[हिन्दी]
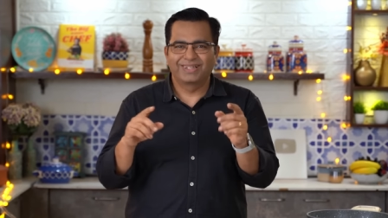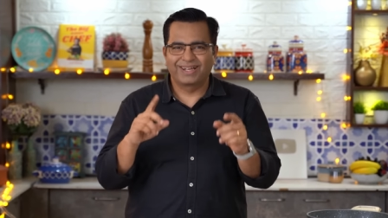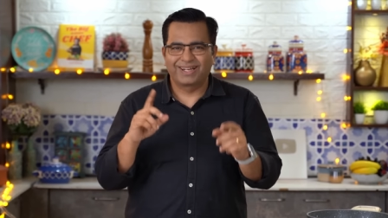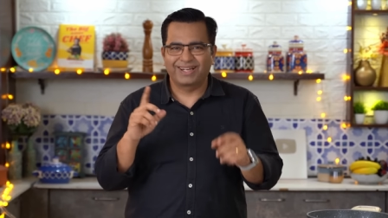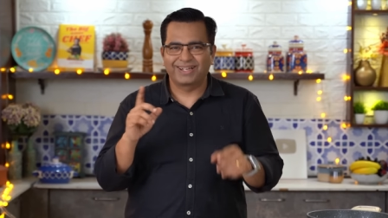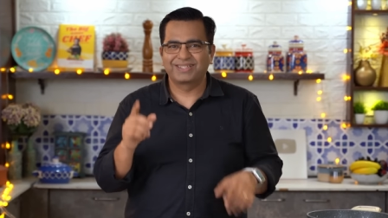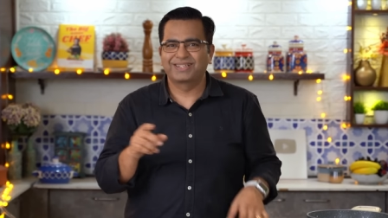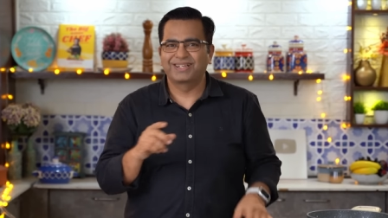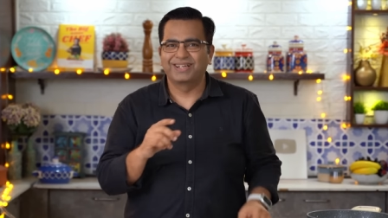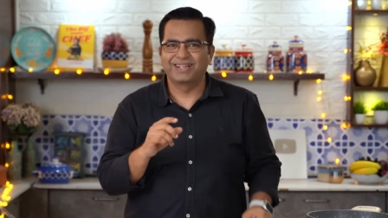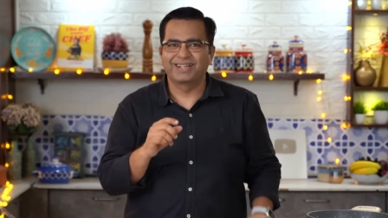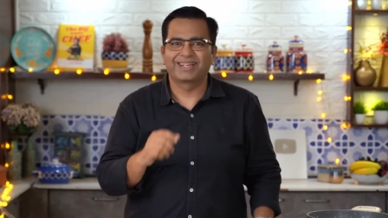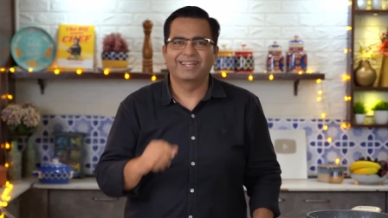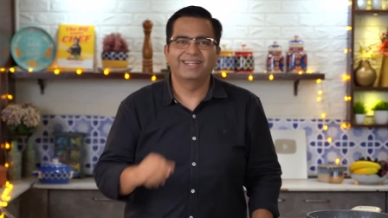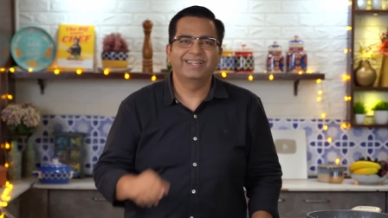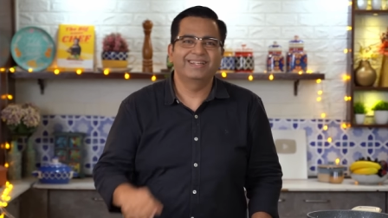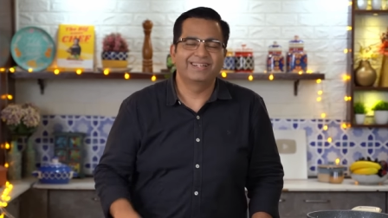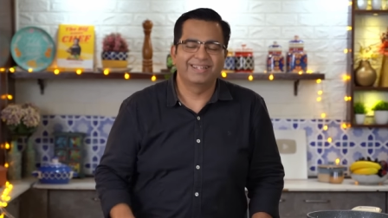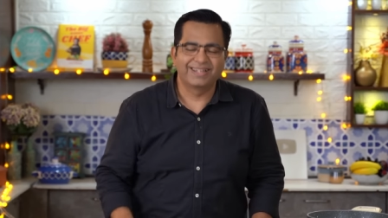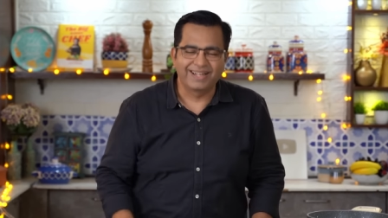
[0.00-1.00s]
क्रश
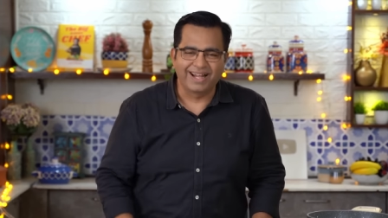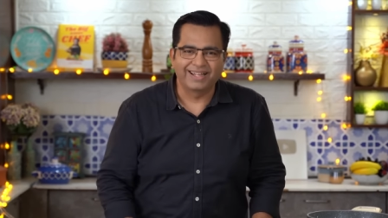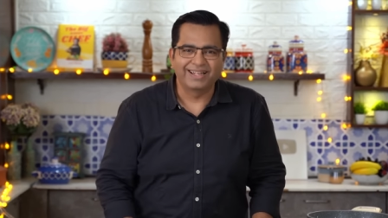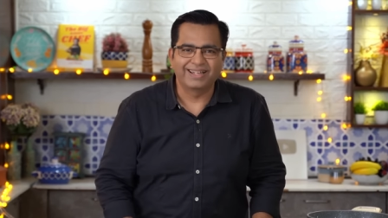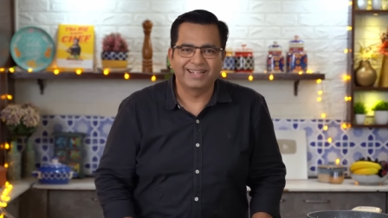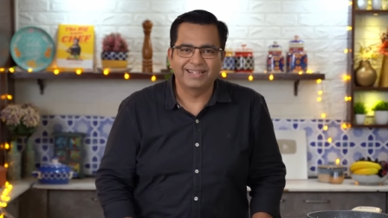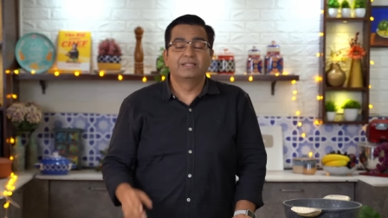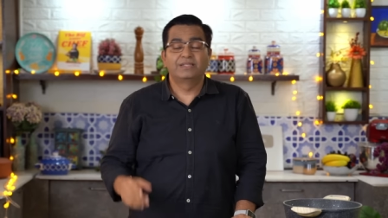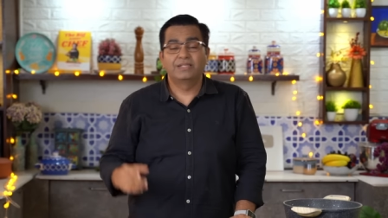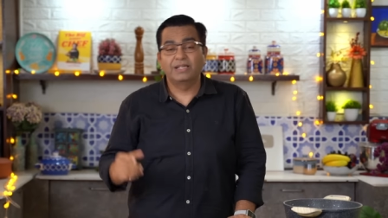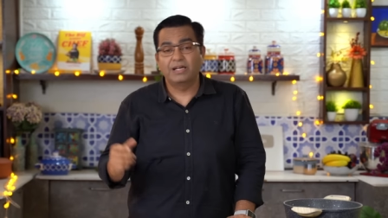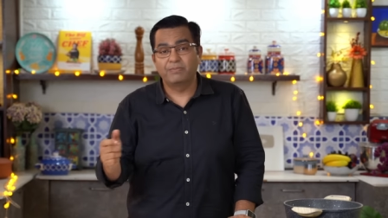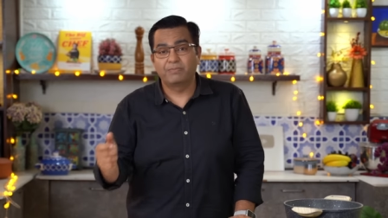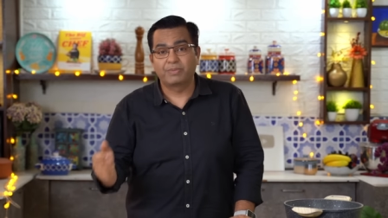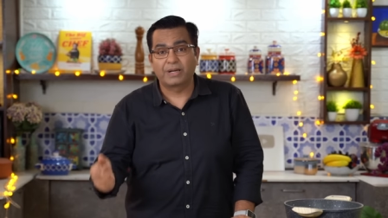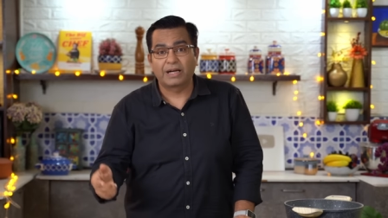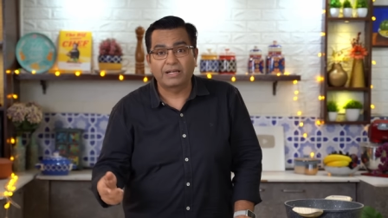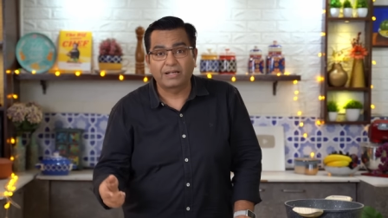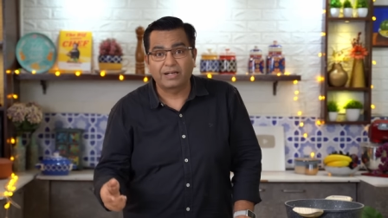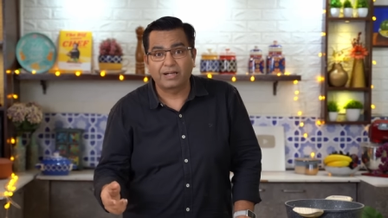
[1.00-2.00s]
करके डालेंगे जी हाँ
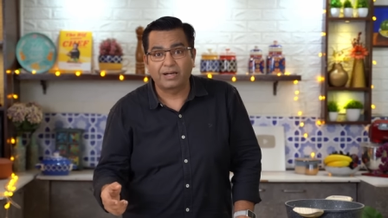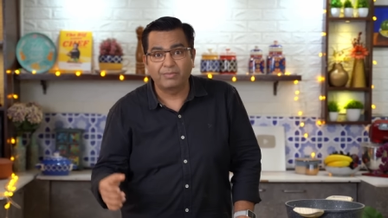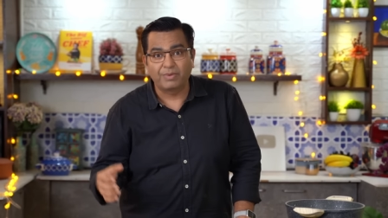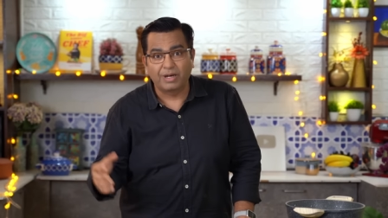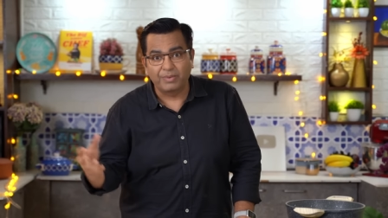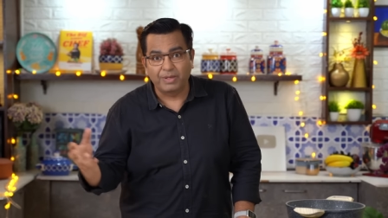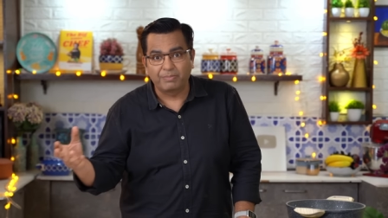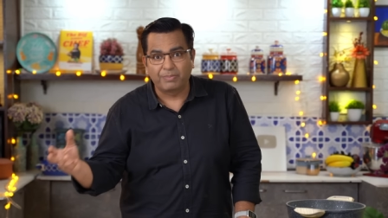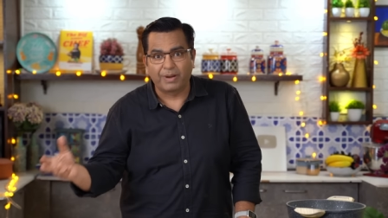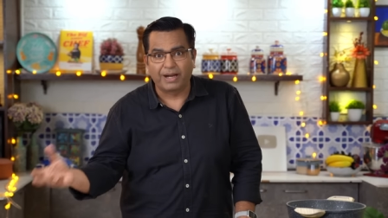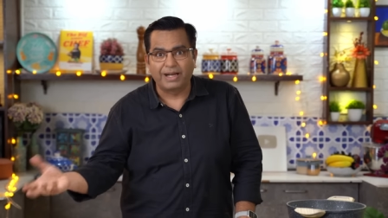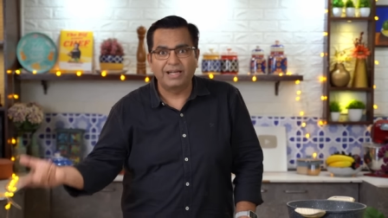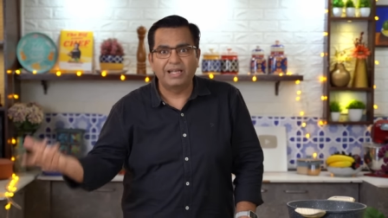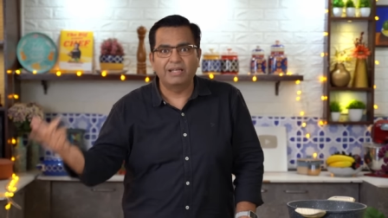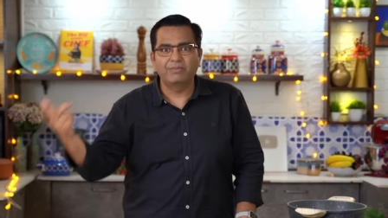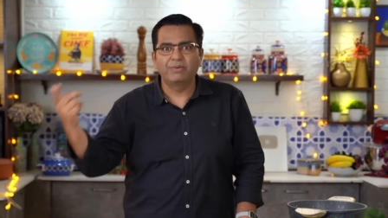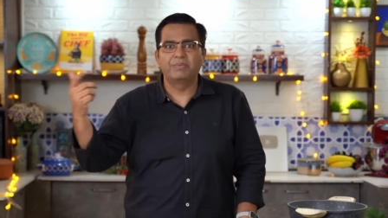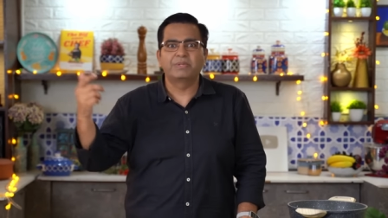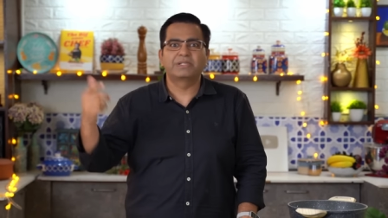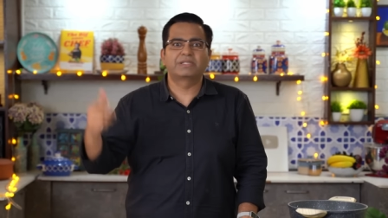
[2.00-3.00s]
ब्रेड क्रम हमें
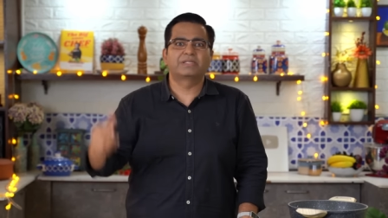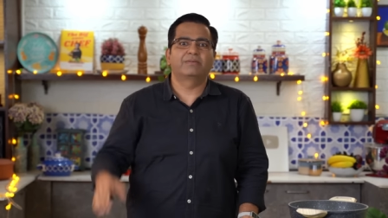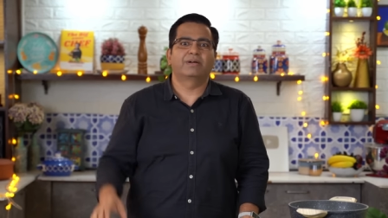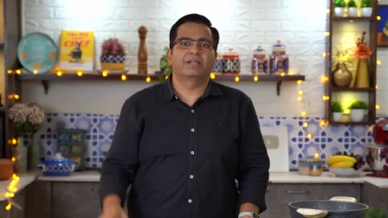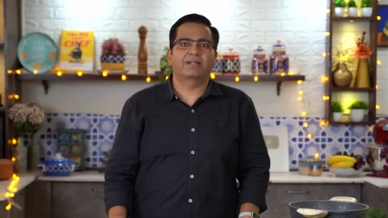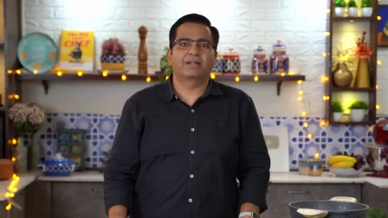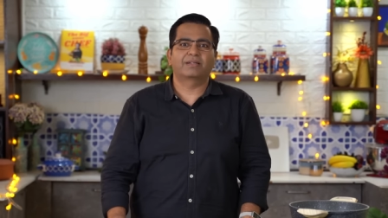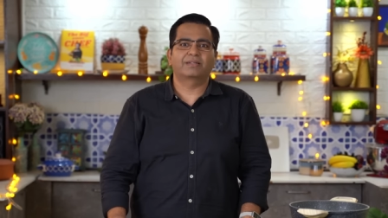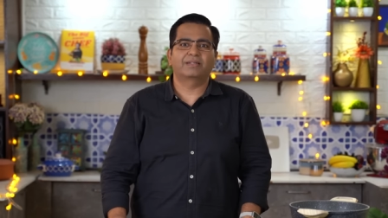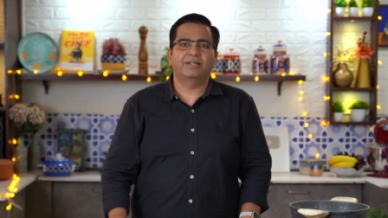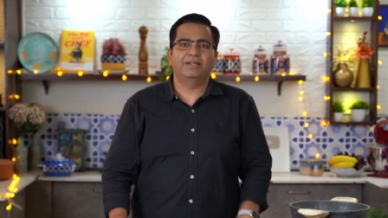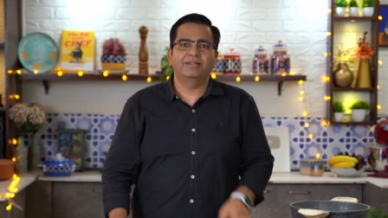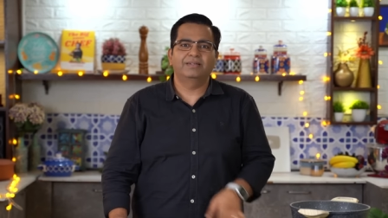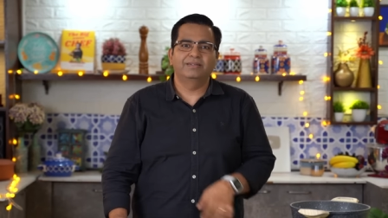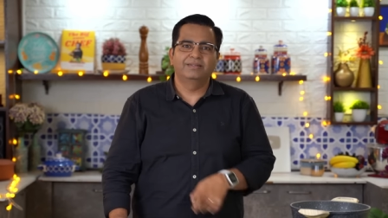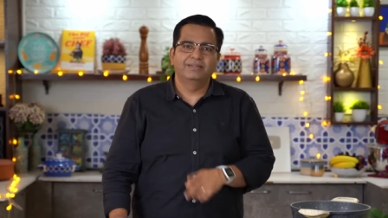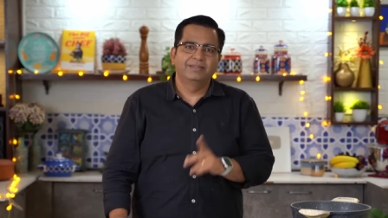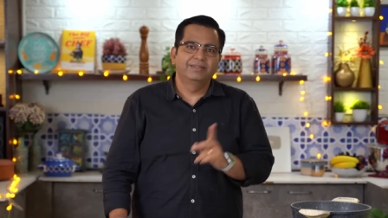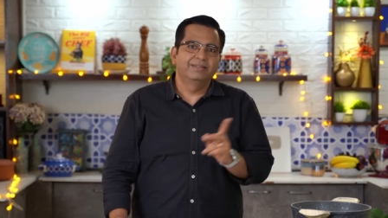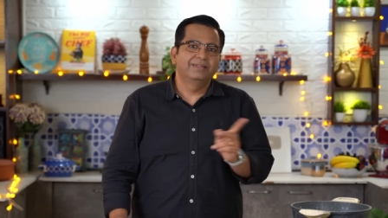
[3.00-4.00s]
बाइंडिंग में भी इस्तेमाल करता है
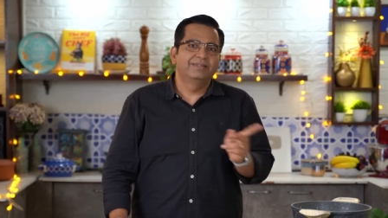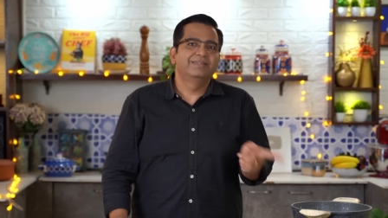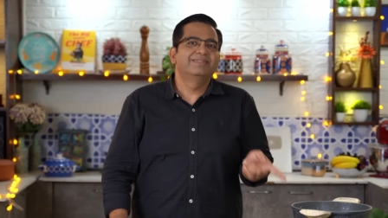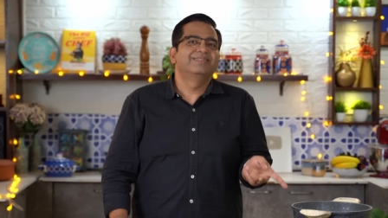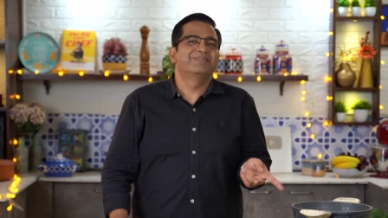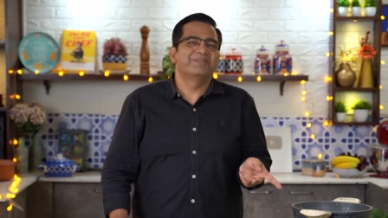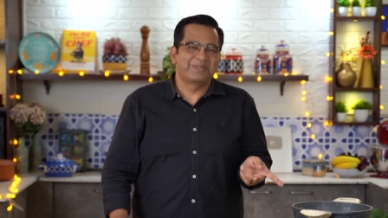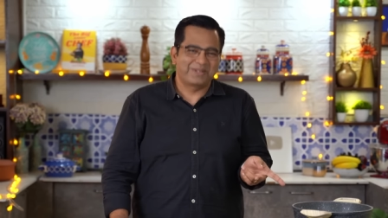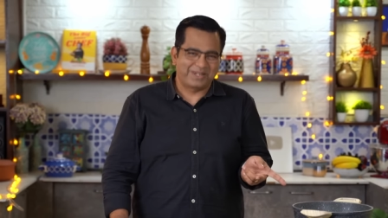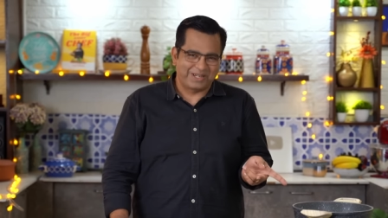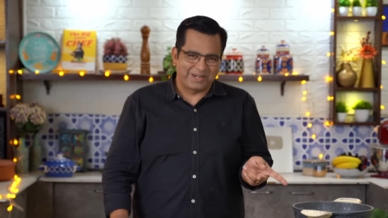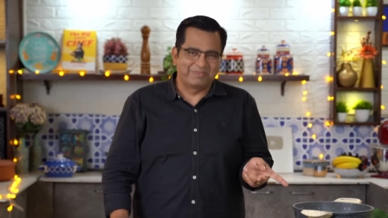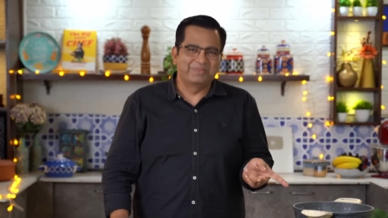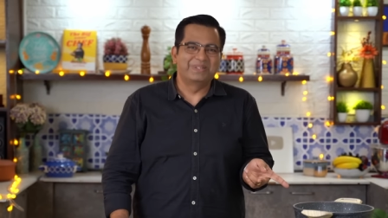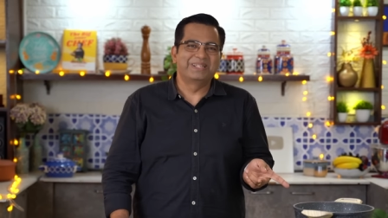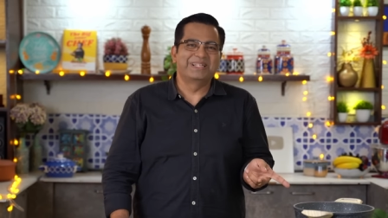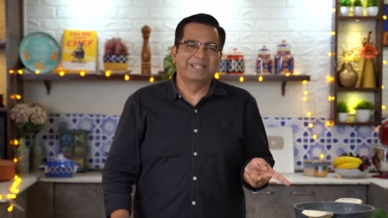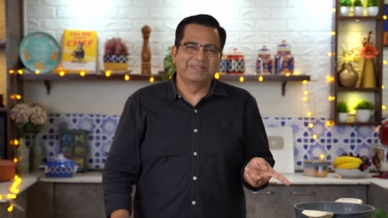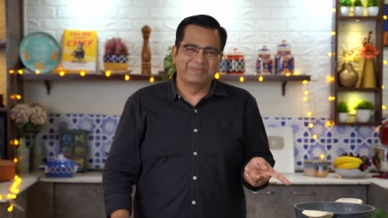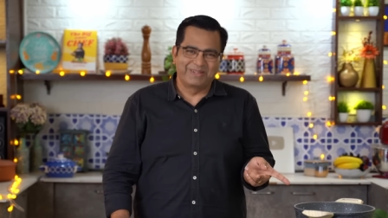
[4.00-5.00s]
और
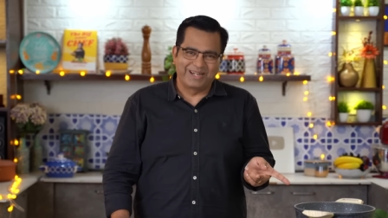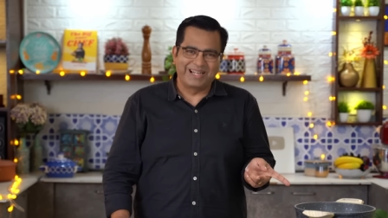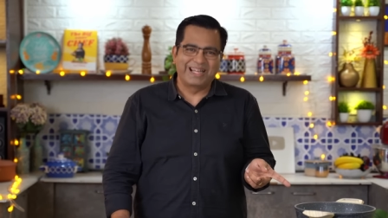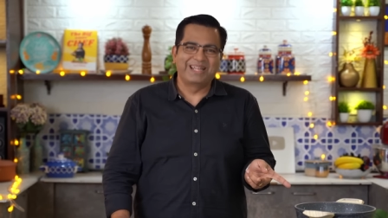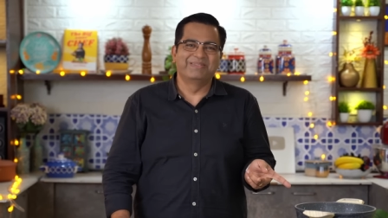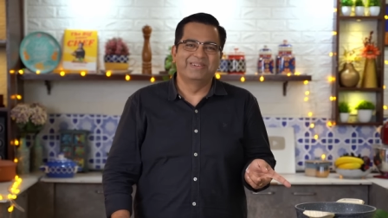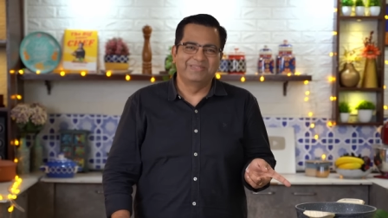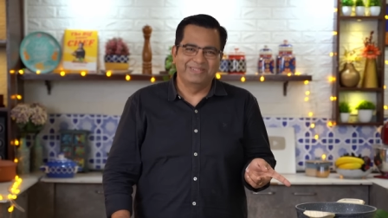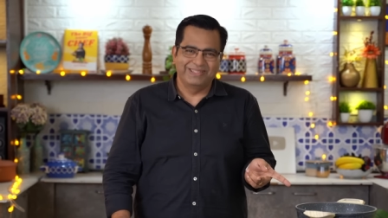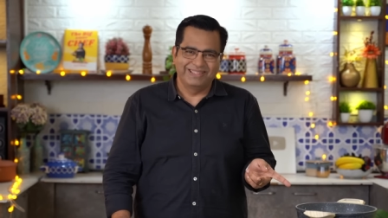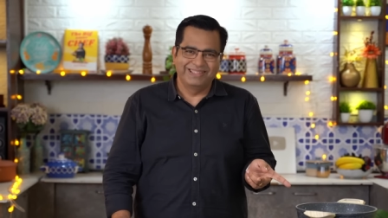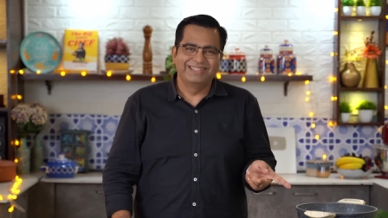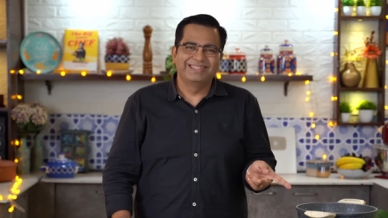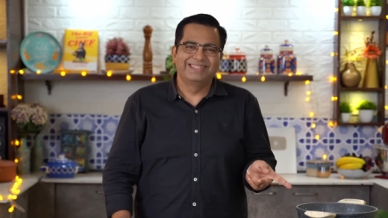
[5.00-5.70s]
रबड़ी की बाइंडिंग में भी